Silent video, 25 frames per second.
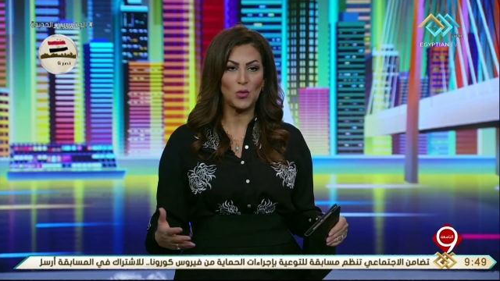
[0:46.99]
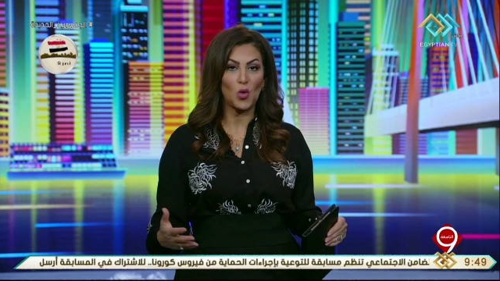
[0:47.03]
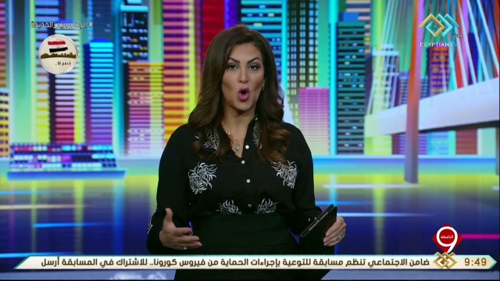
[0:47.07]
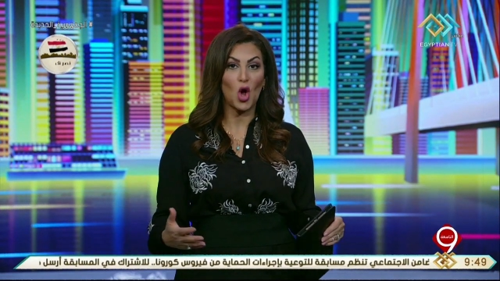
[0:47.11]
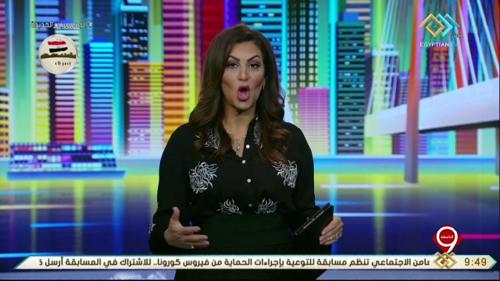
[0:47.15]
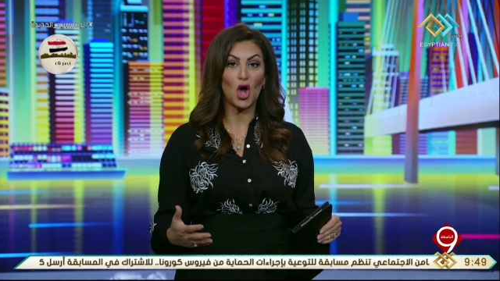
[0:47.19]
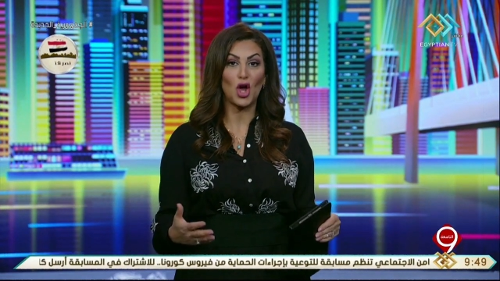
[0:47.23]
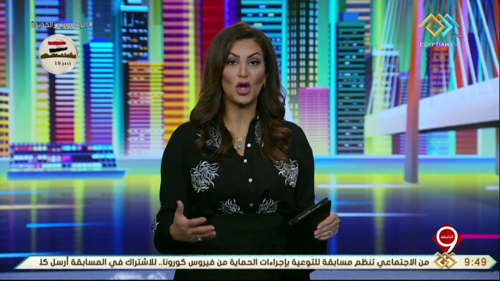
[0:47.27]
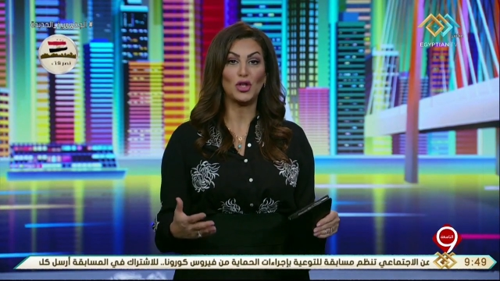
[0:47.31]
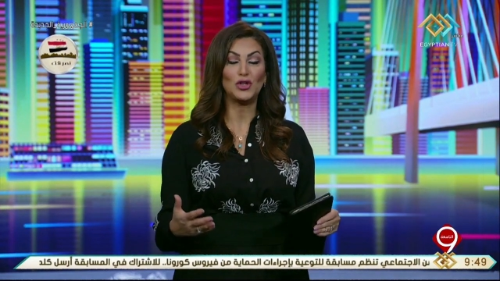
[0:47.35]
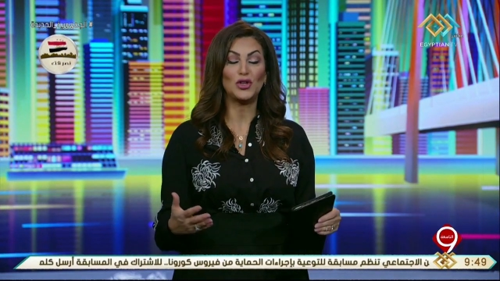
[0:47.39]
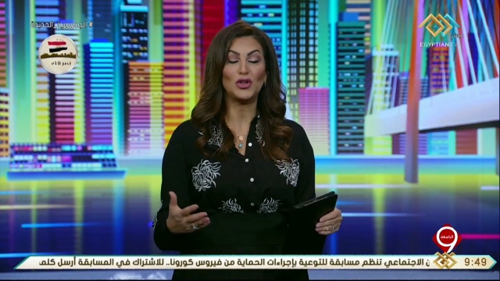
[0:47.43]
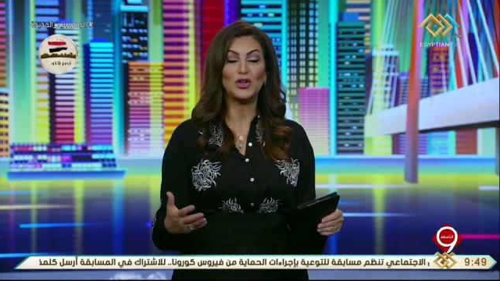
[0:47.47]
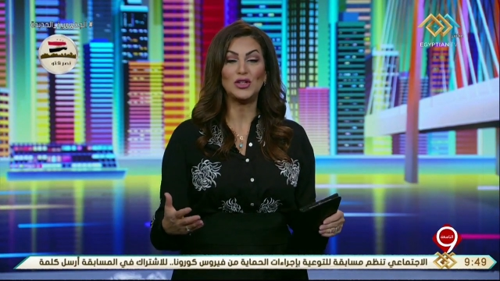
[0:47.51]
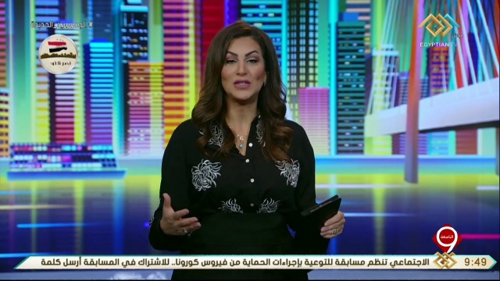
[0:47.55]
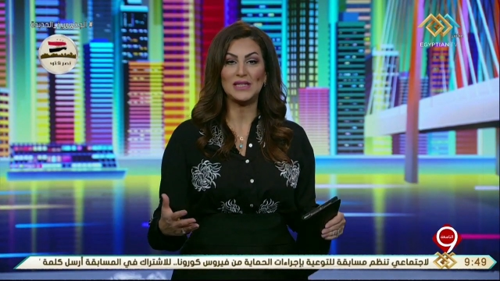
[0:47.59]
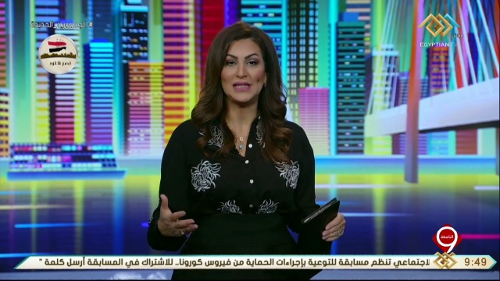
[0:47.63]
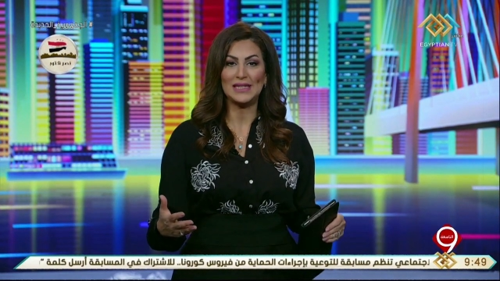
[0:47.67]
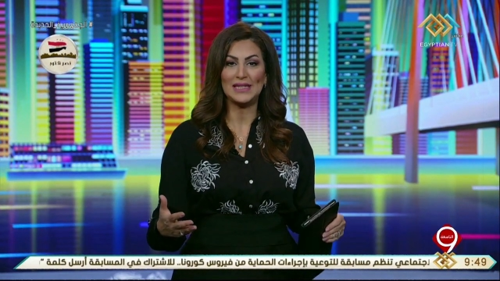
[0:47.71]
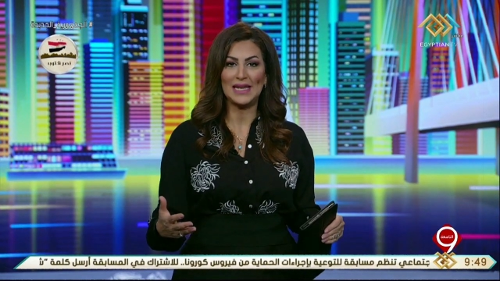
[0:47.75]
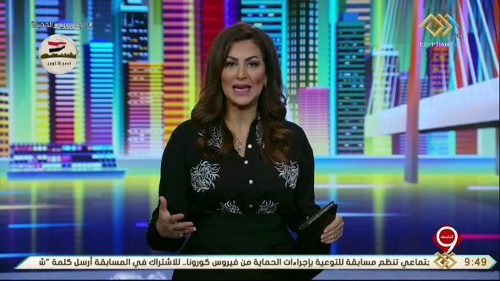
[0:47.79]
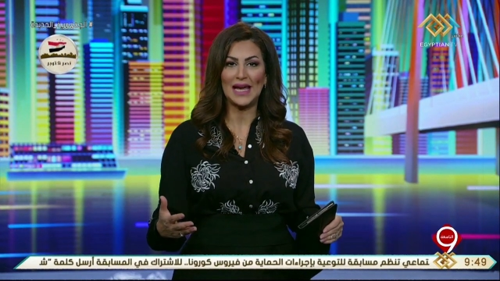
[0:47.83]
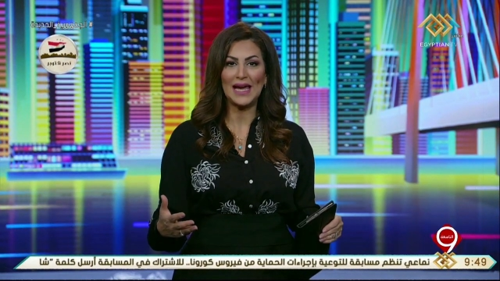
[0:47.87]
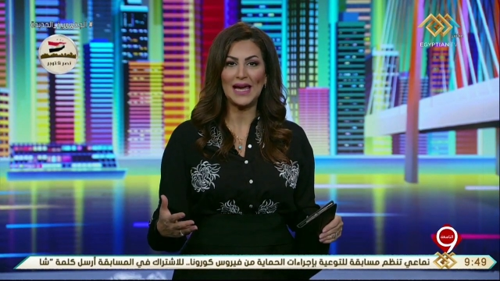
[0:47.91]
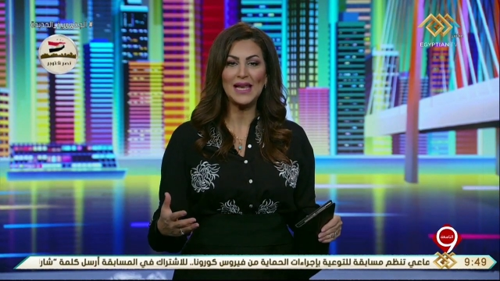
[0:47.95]

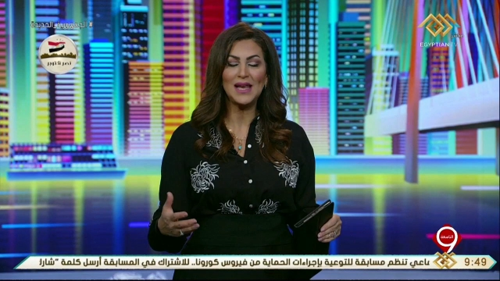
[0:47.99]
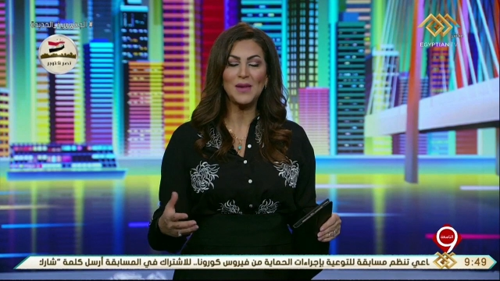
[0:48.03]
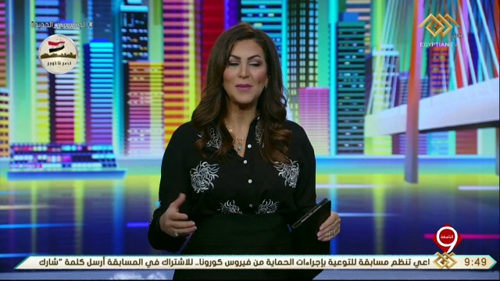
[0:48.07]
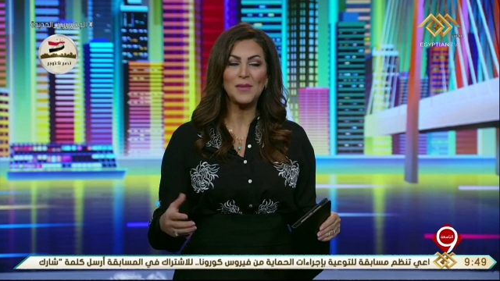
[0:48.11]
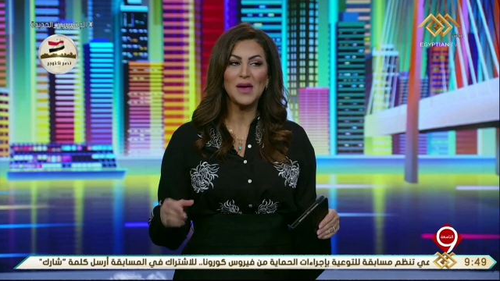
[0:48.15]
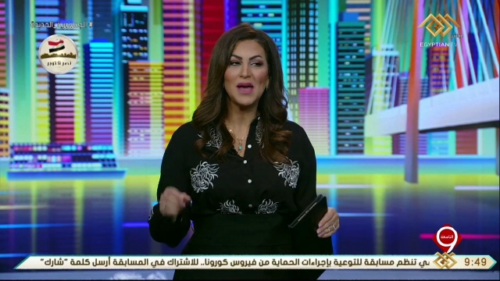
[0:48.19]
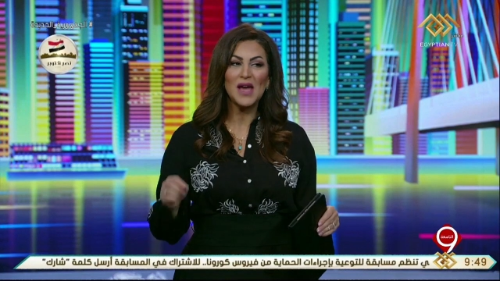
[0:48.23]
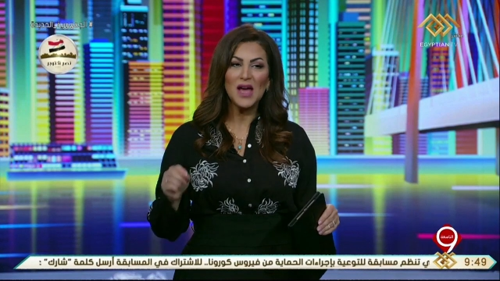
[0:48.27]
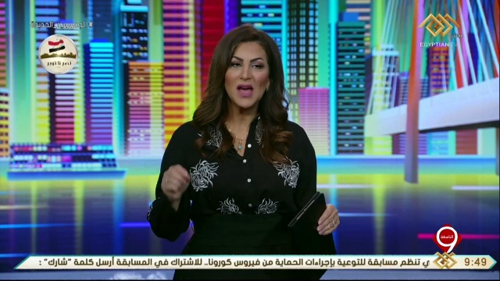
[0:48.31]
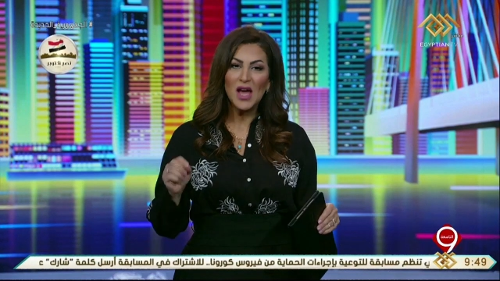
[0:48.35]
وحضاري للعالم